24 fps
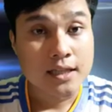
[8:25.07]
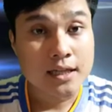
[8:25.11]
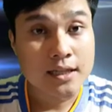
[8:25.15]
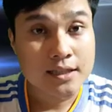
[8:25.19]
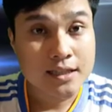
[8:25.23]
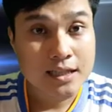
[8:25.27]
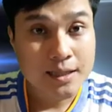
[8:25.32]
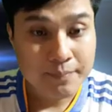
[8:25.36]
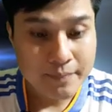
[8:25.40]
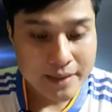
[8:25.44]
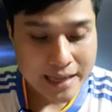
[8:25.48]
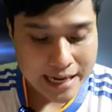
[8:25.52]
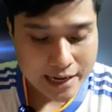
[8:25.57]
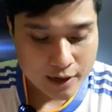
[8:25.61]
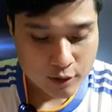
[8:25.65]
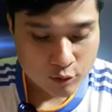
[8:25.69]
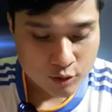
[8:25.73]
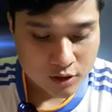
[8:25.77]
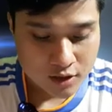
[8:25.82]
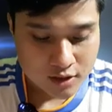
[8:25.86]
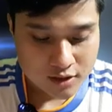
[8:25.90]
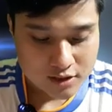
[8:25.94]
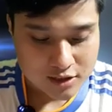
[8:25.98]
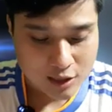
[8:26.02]
Tin tiếp theo,
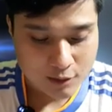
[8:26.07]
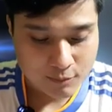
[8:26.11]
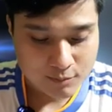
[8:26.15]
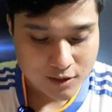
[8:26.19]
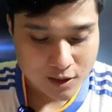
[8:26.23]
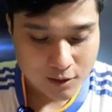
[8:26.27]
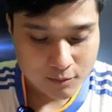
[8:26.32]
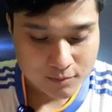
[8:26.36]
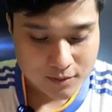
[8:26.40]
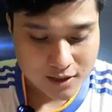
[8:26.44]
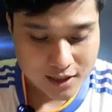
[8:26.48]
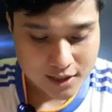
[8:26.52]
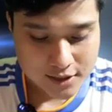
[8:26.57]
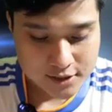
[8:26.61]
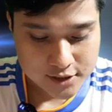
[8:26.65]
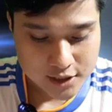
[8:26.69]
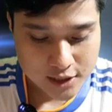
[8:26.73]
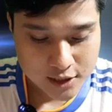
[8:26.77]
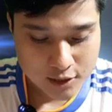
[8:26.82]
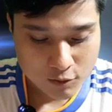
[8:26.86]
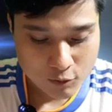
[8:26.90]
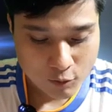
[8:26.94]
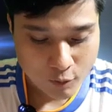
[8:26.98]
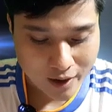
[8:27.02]
Tổng thống
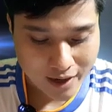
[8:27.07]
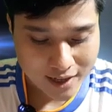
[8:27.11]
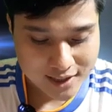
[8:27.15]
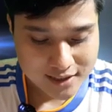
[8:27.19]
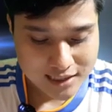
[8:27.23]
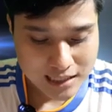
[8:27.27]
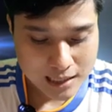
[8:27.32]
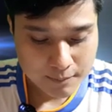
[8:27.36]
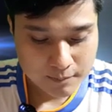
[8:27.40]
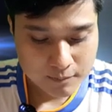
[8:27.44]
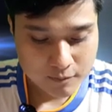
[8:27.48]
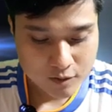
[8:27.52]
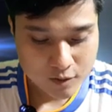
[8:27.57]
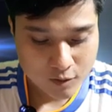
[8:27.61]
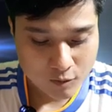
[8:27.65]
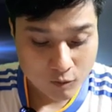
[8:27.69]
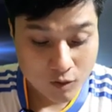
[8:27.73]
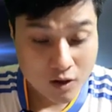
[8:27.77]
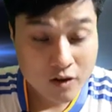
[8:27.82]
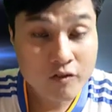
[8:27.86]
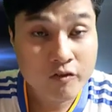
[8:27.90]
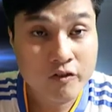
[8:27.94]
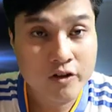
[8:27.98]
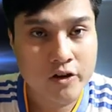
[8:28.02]
Brazil hoãn thăm Trung
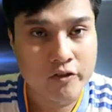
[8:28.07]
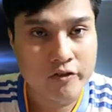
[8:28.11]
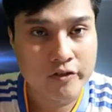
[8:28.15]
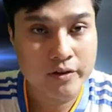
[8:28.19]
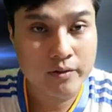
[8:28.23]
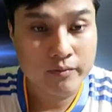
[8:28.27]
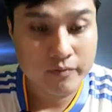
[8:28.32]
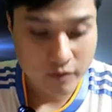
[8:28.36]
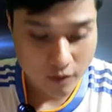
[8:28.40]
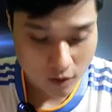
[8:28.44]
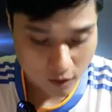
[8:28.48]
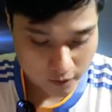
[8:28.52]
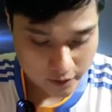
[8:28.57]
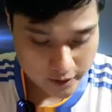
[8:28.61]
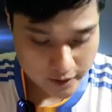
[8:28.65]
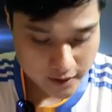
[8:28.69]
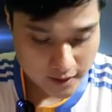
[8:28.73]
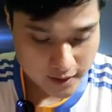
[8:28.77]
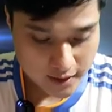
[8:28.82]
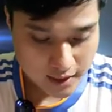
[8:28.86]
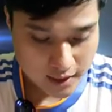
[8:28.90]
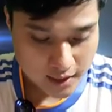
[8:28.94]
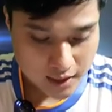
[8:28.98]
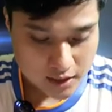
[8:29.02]
Quốc về viêm phổi.
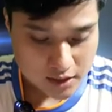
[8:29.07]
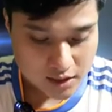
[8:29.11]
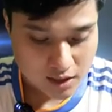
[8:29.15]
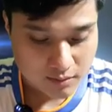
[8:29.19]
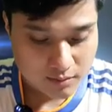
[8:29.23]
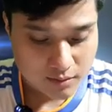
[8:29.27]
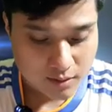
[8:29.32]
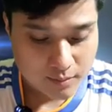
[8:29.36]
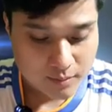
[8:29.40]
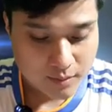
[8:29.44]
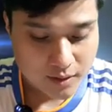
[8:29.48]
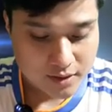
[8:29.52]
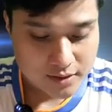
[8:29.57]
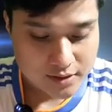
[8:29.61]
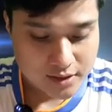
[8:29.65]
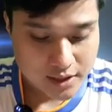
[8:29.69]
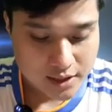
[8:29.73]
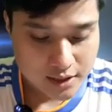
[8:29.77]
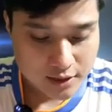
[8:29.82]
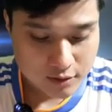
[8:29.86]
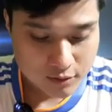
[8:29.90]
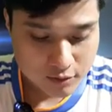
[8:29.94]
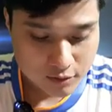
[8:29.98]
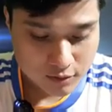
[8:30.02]
Tổng thống
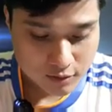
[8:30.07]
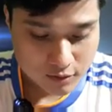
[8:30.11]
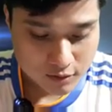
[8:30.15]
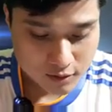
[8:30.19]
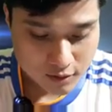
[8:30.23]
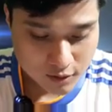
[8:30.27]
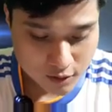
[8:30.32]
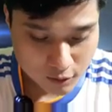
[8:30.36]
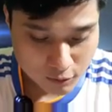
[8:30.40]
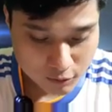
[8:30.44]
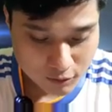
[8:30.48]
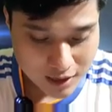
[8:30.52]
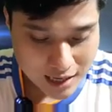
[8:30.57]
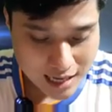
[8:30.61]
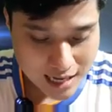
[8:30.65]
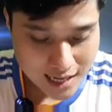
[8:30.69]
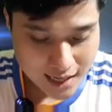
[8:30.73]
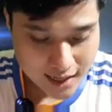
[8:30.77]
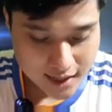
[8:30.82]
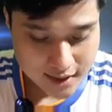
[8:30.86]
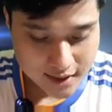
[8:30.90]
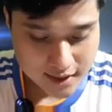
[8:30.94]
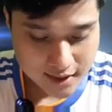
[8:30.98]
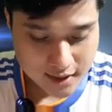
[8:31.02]
Brazil
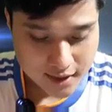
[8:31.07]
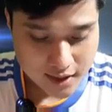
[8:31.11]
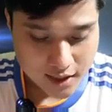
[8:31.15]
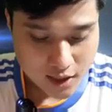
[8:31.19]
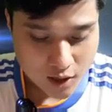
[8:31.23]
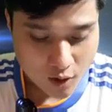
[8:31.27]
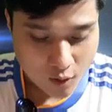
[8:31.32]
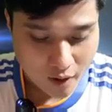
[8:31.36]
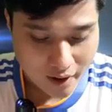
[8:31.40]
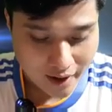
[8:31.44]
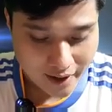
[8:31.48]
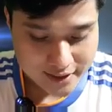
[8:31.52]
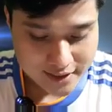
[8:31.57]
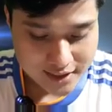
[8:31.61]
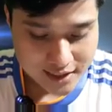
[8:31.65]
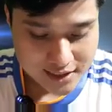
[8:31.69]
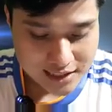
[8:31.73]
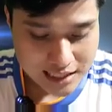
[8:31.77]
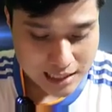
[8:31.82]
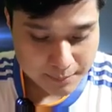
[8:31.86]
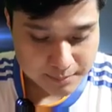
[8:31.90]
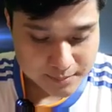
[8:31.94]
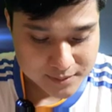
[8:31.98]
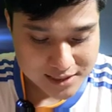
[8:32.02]
Lula hoãn chuyến
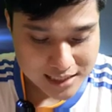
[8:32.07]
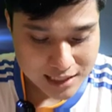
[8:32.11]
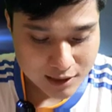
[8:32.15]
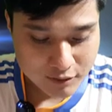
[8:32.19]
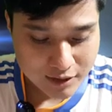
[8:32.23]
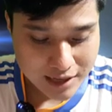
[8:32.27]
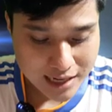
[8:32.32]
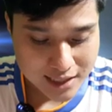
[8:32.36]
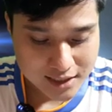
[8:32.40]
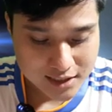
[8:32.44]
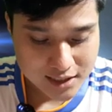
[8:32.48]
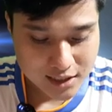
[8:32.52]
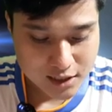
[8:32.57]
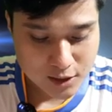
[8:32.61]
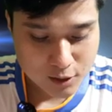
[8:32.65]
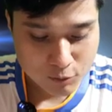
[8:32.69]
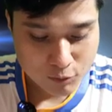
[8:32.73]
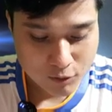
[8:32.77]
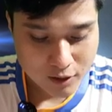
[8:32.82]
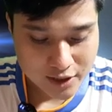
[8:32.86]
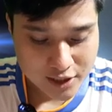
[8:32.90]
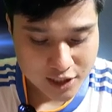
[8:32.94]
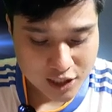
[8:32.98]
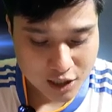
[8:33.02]
thăm 6 ngày tới Trung
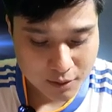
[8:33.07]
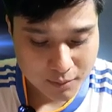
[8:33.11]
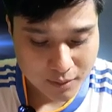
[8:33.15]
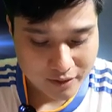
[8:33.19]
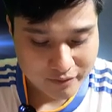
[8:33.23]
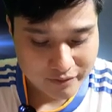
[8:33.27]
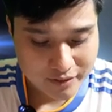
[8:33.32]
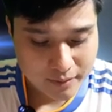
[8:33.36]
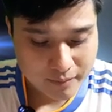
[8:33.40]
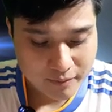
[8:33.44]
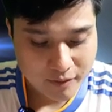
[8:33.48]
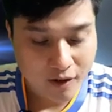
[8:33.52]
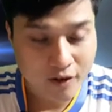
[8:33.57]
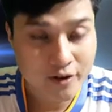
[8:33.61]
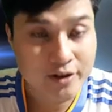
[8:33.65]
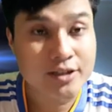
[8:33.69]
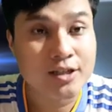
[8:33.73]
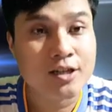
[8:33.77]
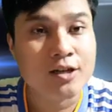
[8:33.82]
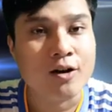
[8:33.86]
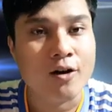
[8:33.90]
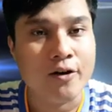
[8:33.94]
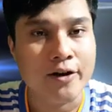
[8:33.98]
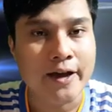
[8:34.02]
Quốc do bệnh viêm phổi
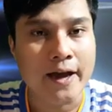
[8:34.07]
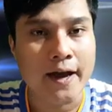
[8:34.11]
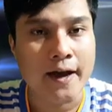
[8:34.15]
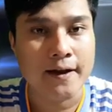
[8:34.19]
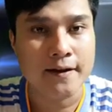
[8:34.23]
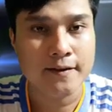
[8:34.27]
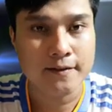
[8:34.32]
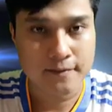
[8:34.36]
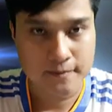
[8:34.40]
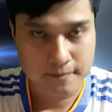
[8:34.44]
chưa khỏi hẳn.